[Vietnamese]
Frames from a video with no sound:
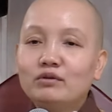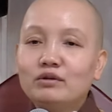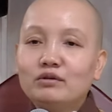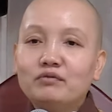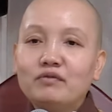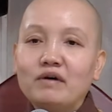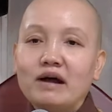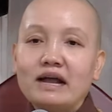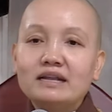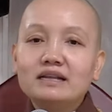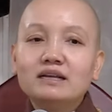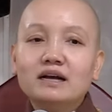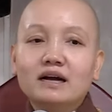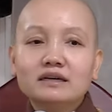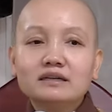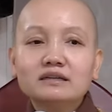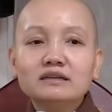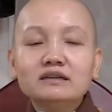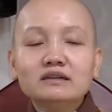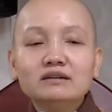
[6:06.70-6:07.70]
vị phải
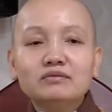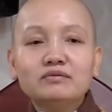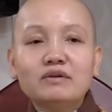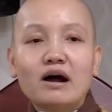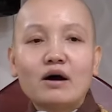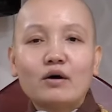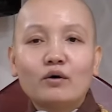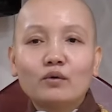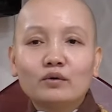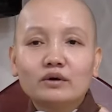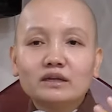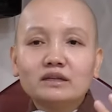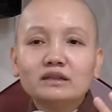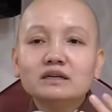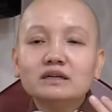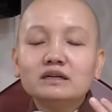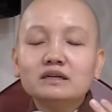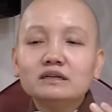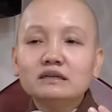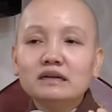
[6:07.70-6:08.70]
dẫn đưa vào cái
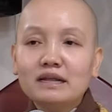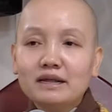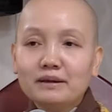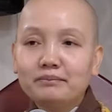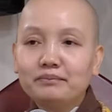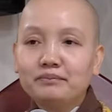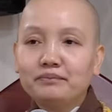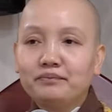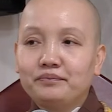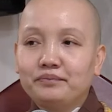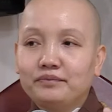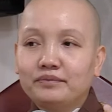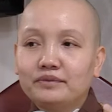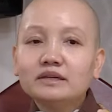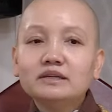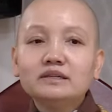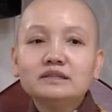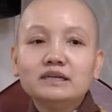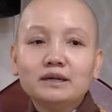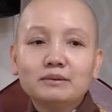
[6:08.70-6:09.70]
tư niệm,
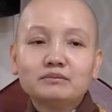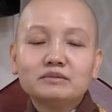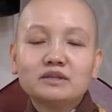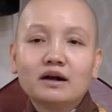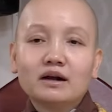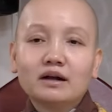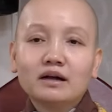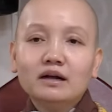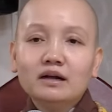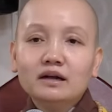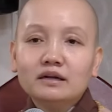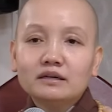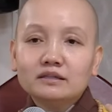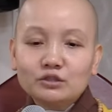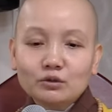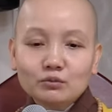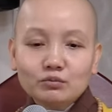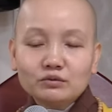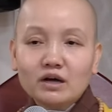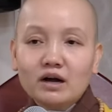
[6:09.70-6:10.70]
tư niệm thực,
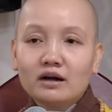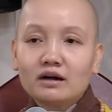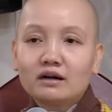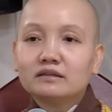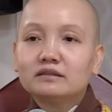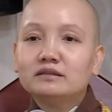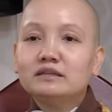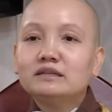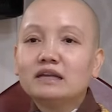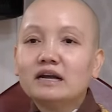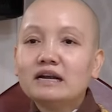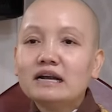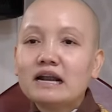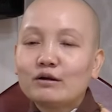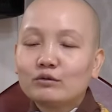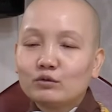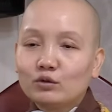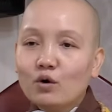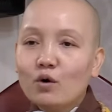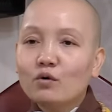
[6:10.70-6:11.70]
xúc thực như thế
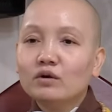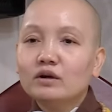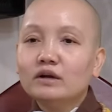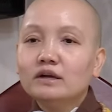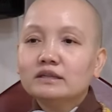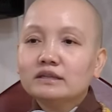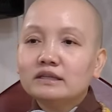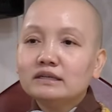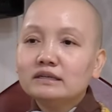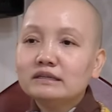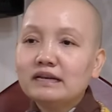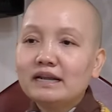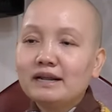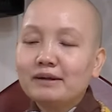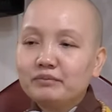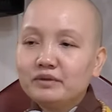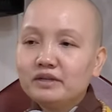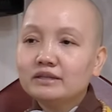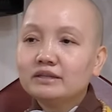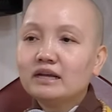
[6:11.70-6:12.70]
nào tốt, tư
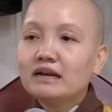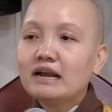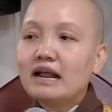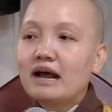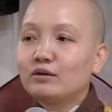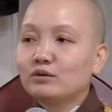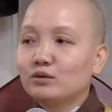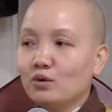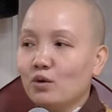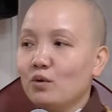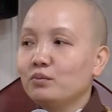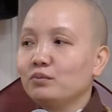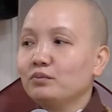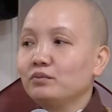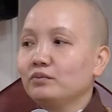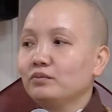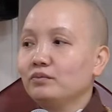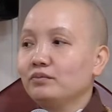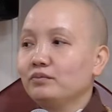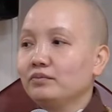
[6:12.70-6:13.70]
niệm như thế nào tốt,
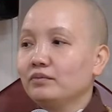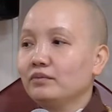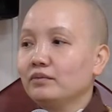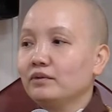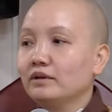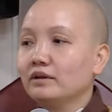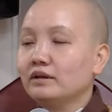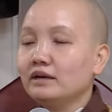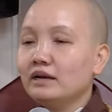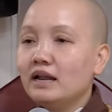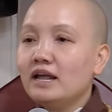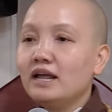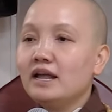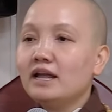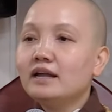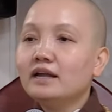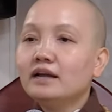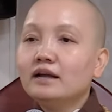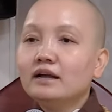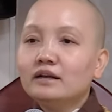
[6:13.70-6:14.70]

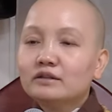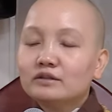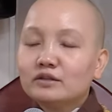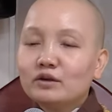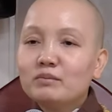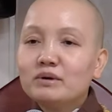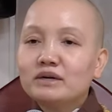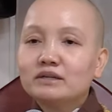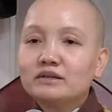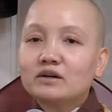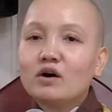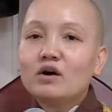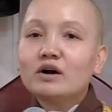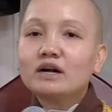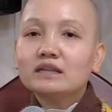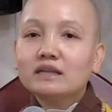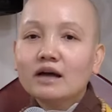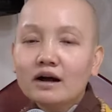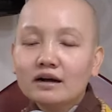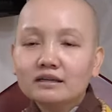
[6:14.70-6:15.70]
để cho mình có
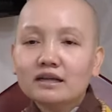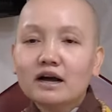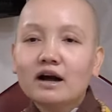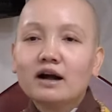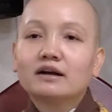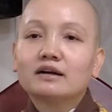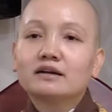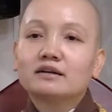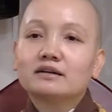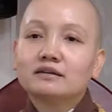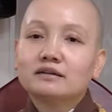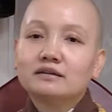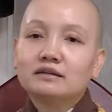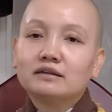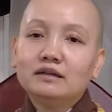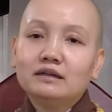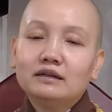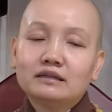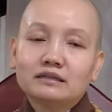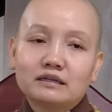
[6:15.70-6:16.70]
cái thức thực,
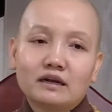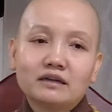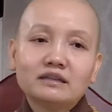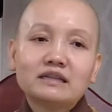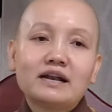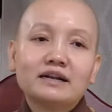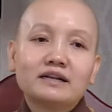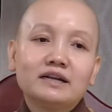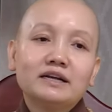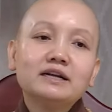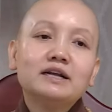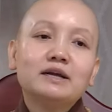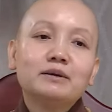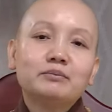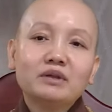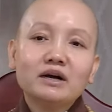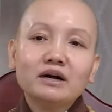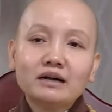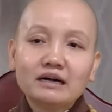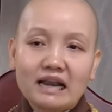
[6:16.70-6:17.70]
trở thành cái
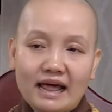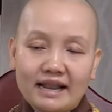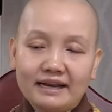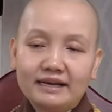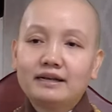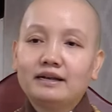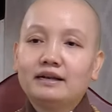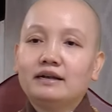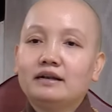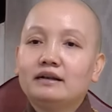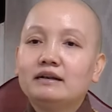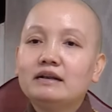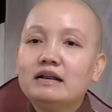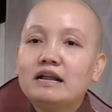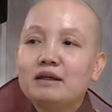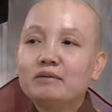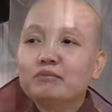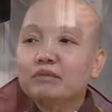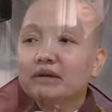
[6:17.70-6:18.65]
nghiệp thức lành, để